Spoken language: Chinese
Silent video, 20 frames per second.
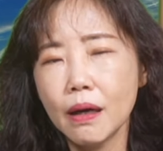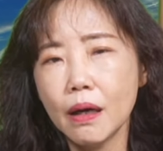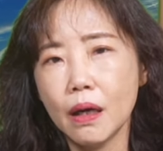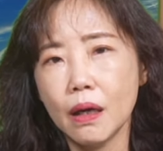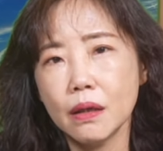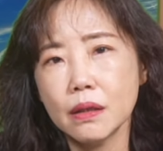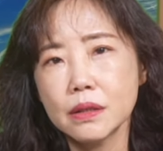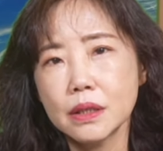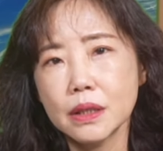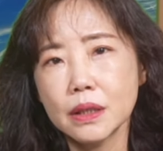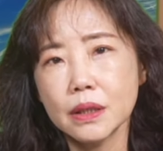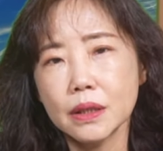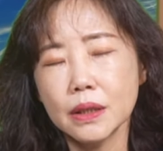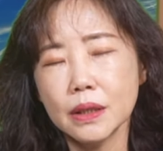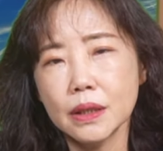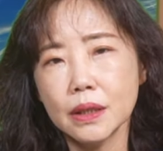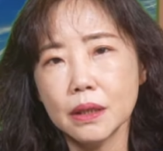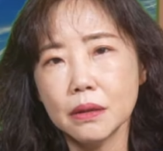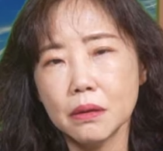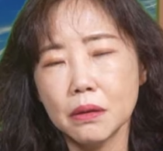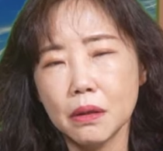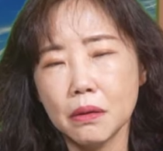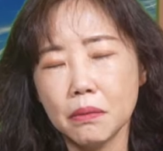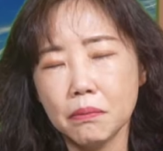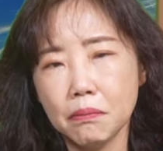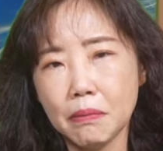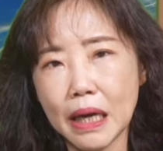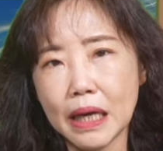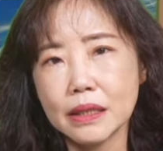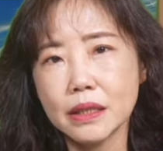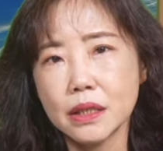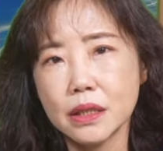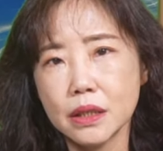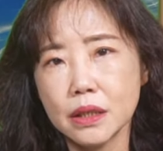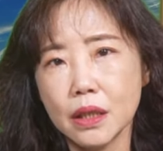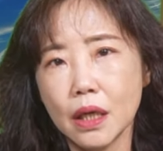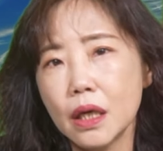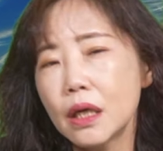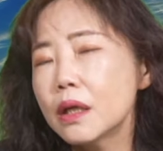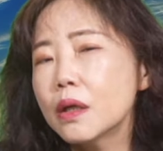好，这个呃马
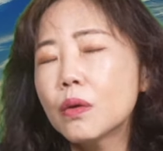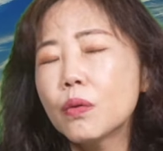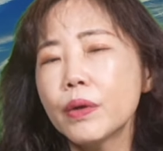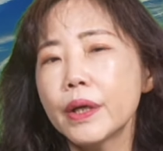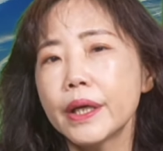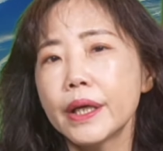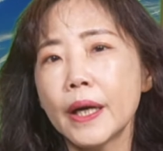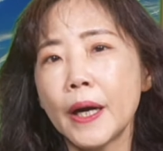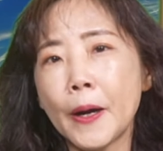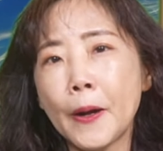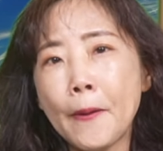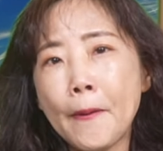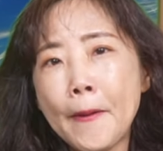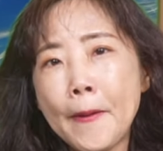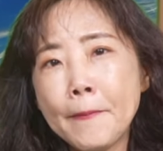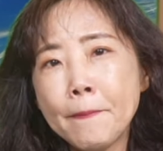习二会啊，